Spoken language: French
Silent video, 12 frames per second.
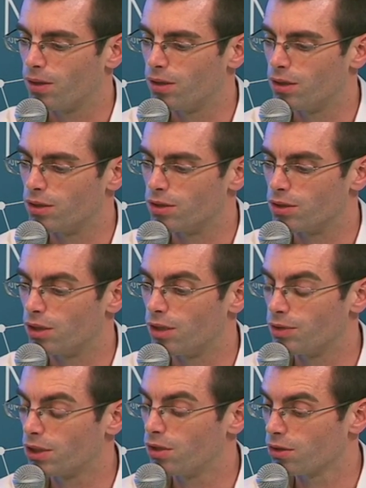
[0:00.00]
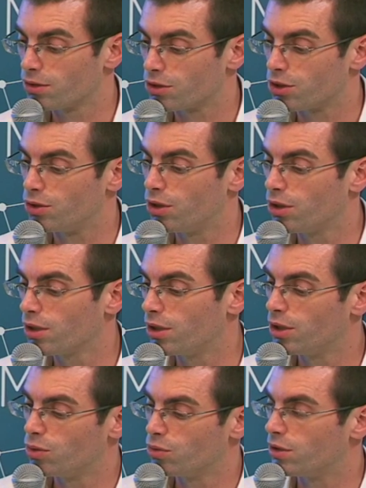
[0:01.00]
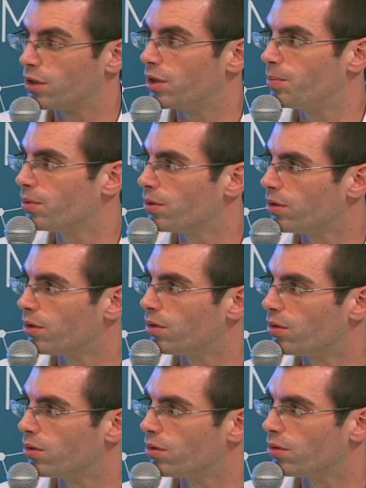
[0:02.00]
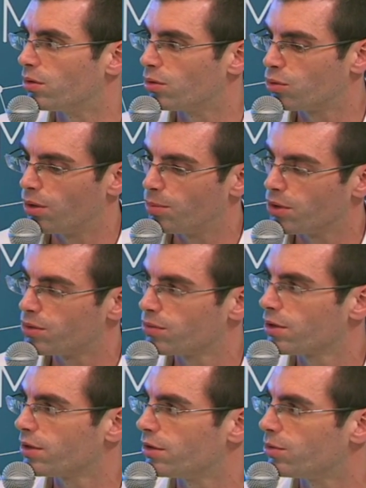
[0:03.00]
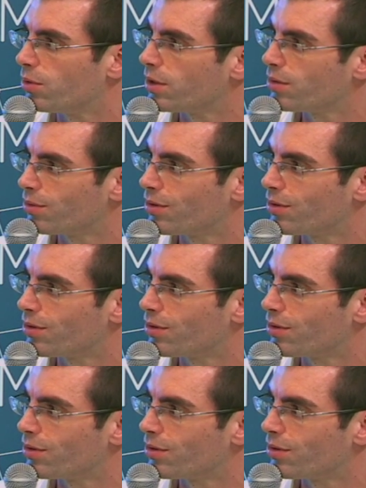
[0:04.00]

avec leurs ingénieurs et nos équipes en, collaboration très étroite.